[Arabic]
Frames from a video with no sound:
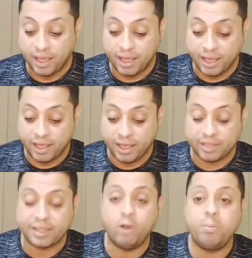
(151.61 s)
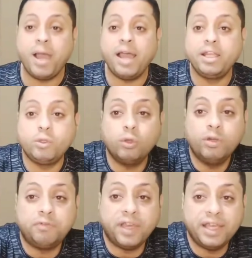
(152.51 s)
آه تعالوا بقى
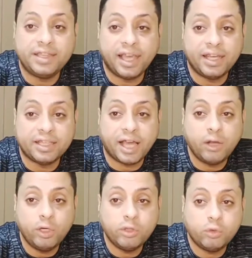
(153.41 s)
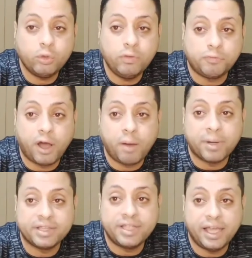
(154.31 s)
ندخل في ايه تاني تعالوا ندخل في
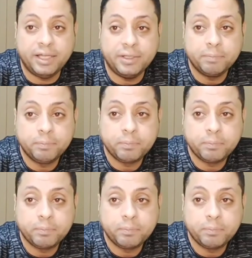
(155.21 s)
خبر تاني